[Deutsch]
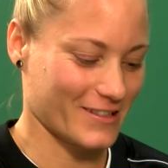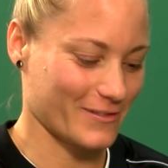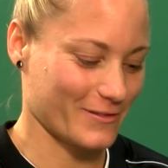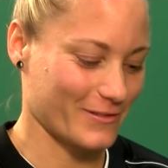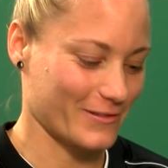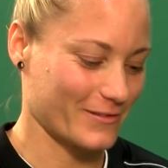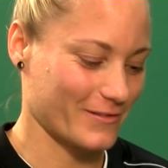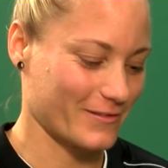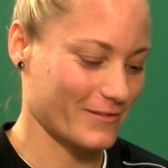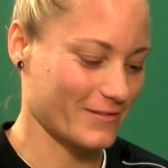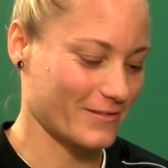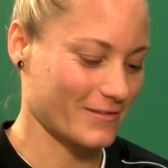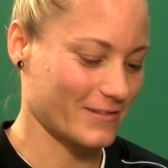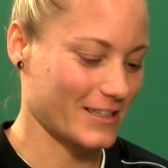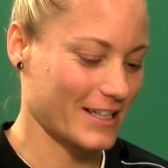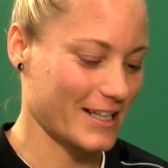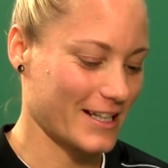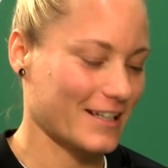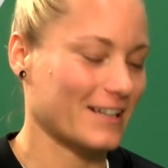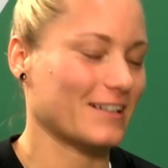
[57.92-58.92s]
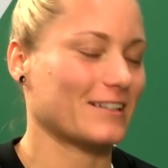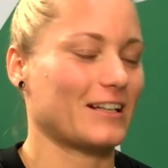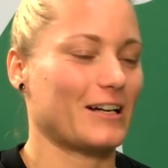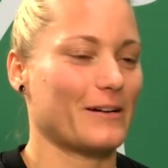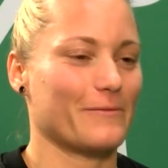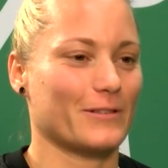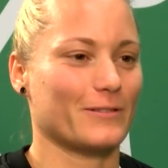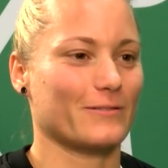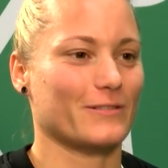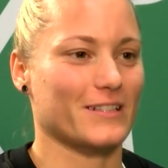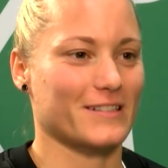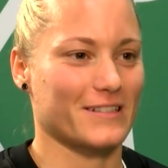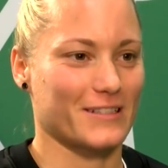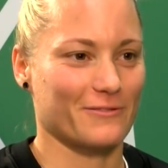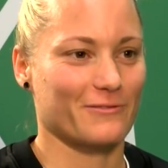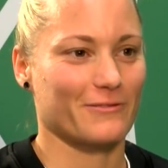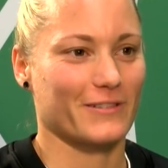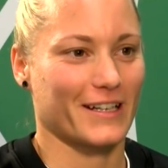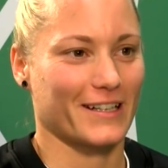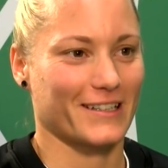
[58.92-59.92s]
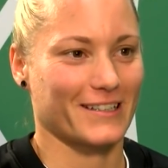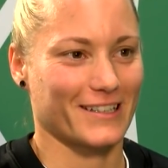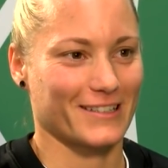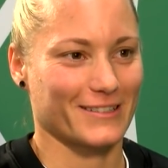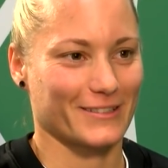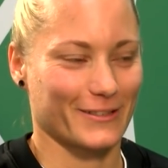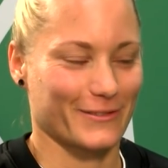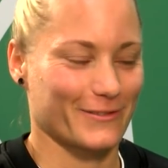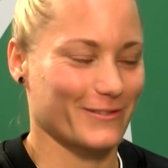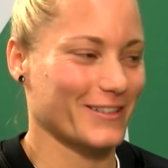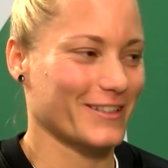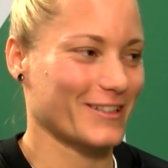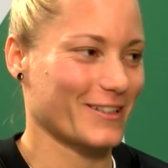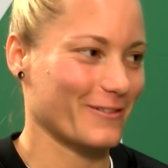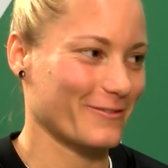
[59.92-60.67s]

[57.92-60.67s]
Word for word: so Lehrgang haben, das in Ungarn, dann natürlich